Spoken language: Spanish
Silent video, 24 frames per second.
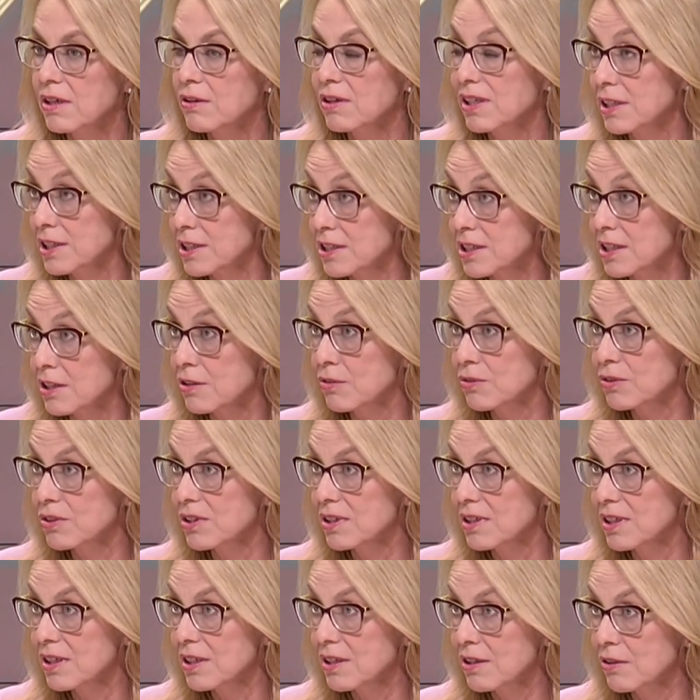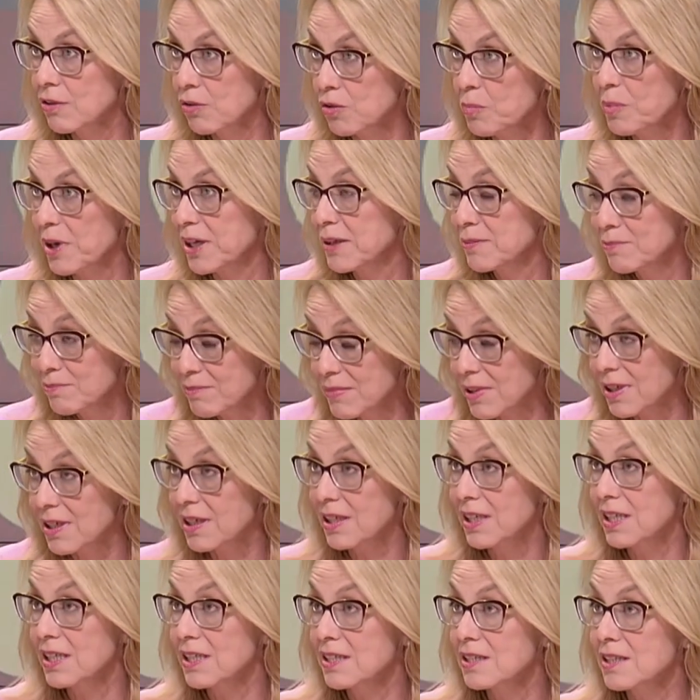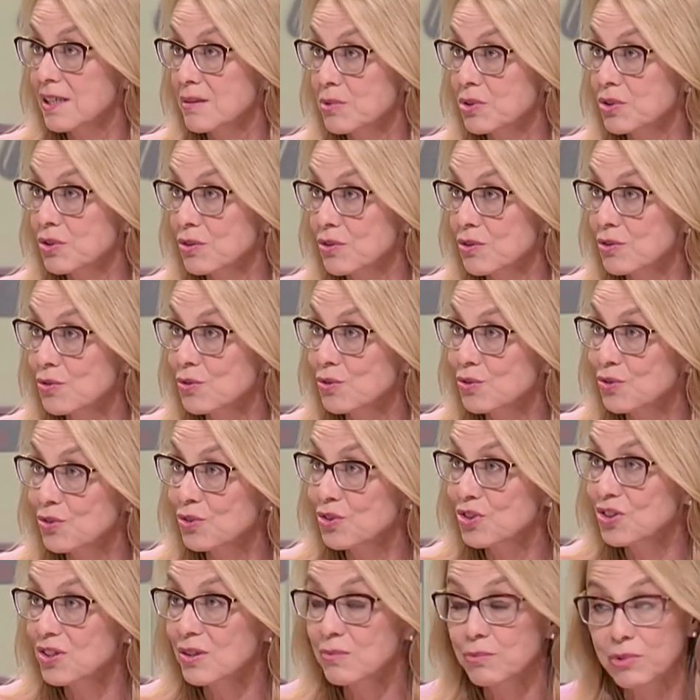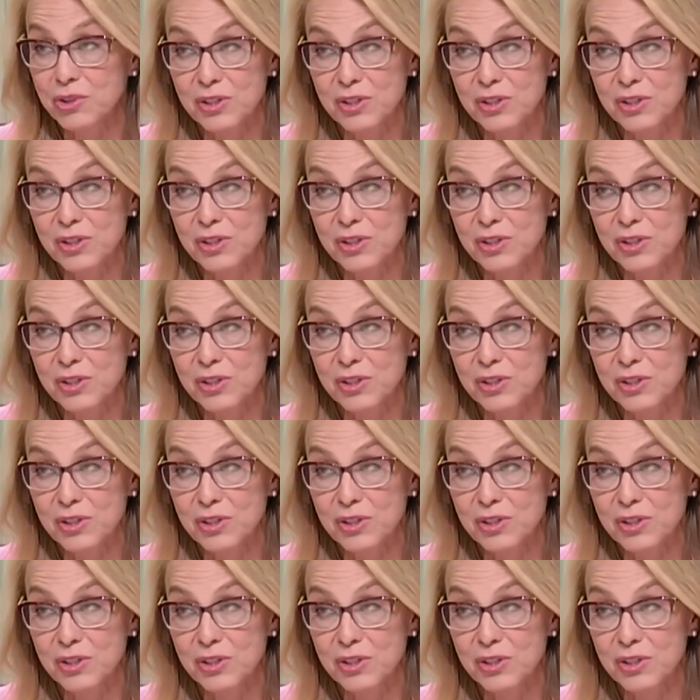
el destino de Europa aquí estamos todos juntos.